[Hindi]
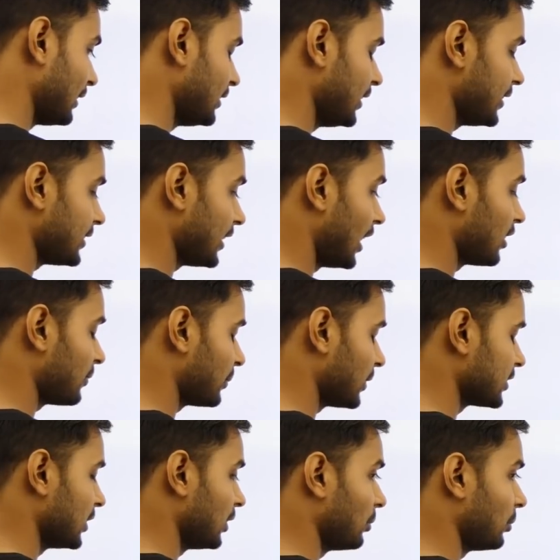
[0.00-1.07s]
दिए साठ
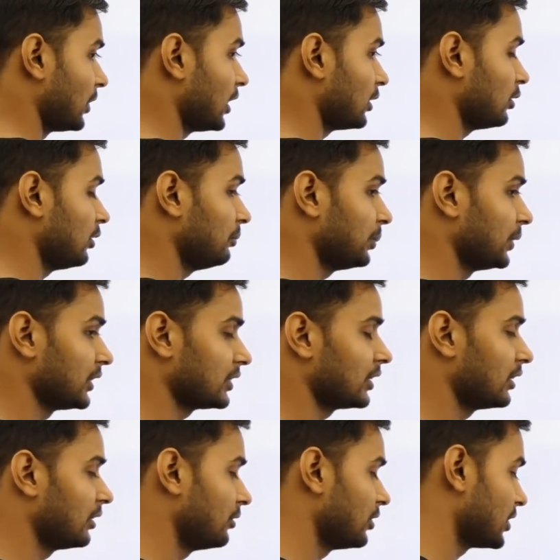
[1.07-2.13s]
परसेंट हो गया तो हम फर्स्ट
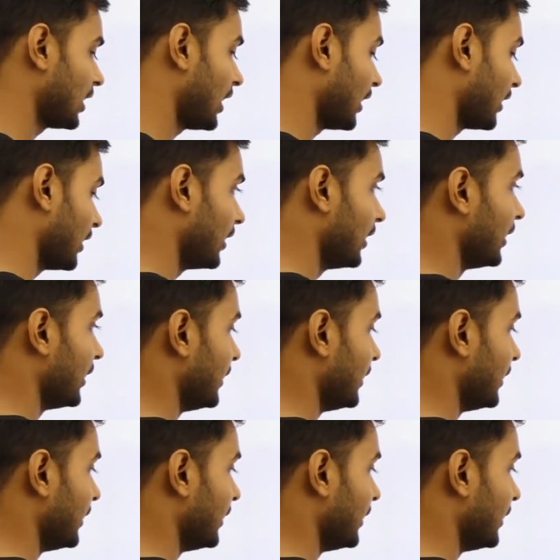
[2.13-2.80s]
डिवीजन आ गए